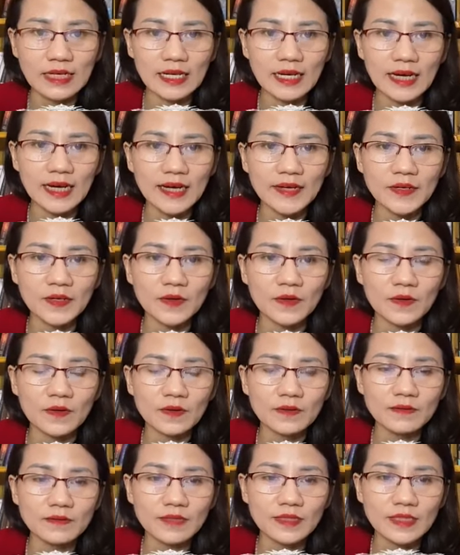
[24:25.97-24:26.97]
hay là ai
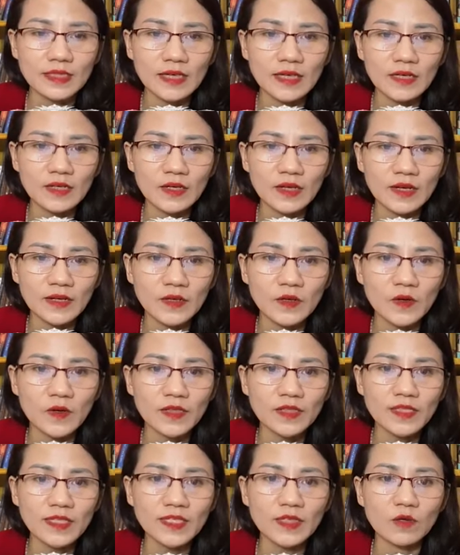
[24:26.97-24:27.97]
đó người ta hay
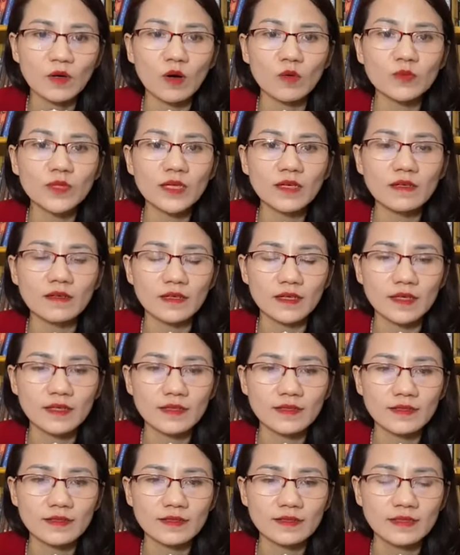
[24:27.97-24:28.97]
nói những cái điều không tích cực
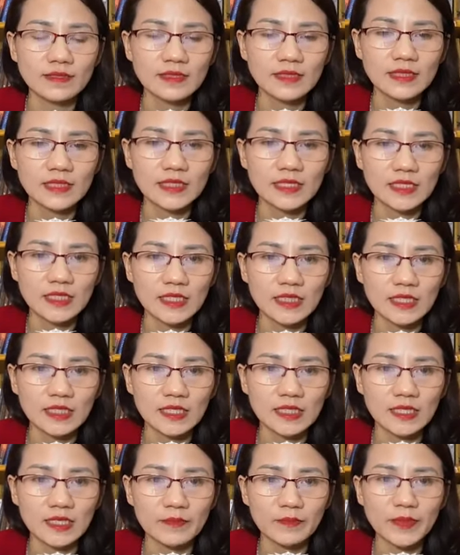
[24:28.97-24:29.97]
ấy
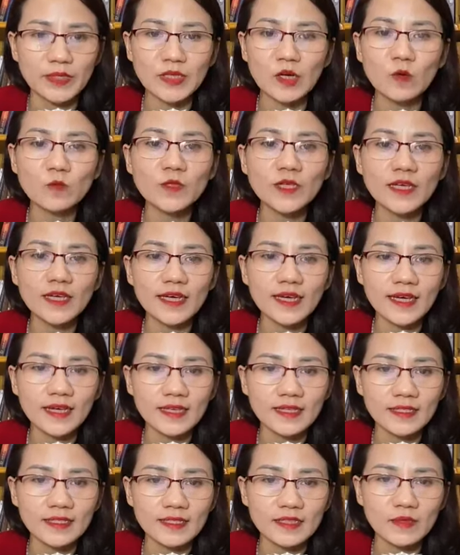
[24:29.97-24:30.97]
thì ờ, mình không thích
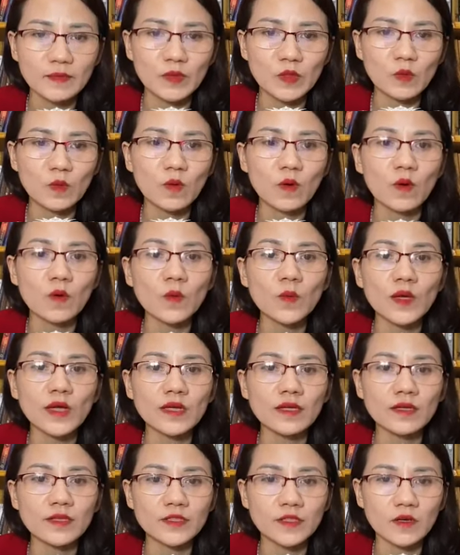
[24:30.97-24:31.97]
nghe thì mình cũng có
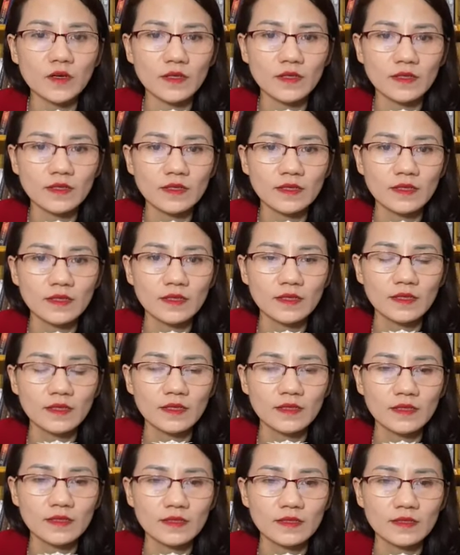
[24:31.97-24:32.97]
quyền lựa chọn
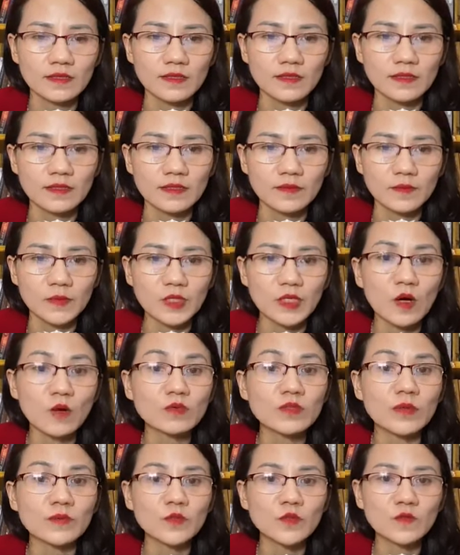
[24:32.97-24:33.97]
mình
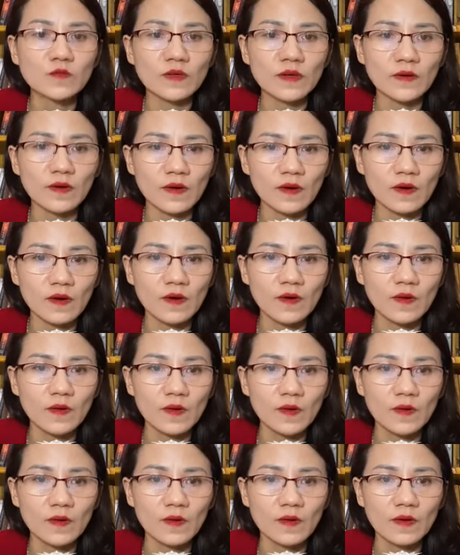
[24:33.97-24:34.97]
không tập trung vào nó
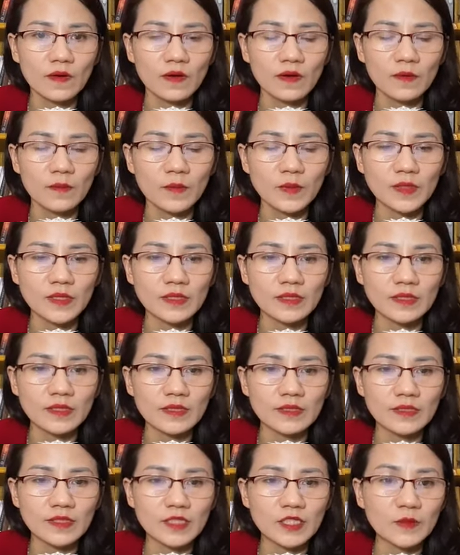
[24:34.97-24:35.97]

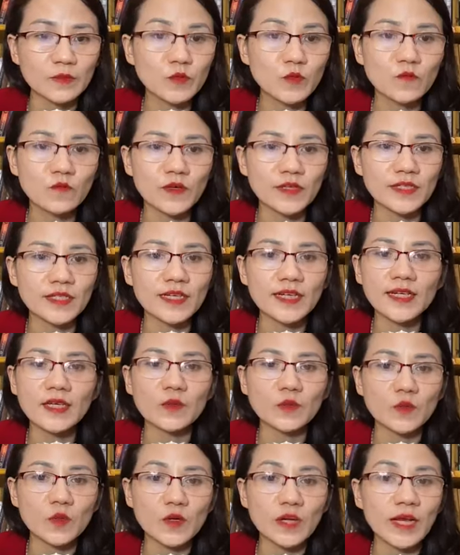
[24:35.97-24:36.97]
mình ờ, chỉ tập trung vào những
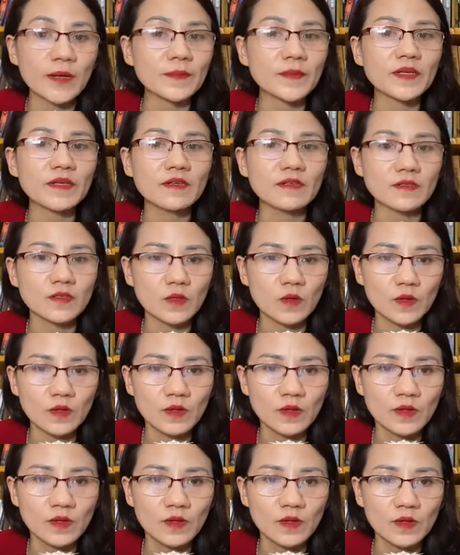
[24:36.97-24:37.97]
cái điều tốt đẹp tích cực
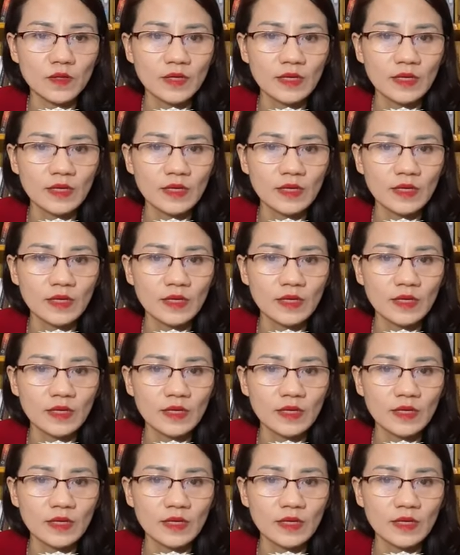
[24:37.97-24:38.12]
thôi